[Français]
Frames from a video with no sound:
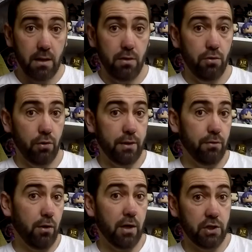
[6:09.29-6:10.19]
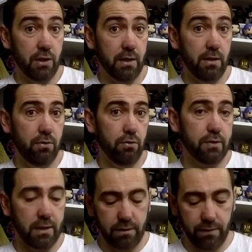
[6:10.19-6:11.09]
Donc, ils ont en général une autre
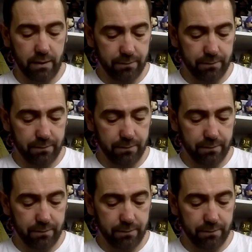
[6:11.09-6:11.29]
activité.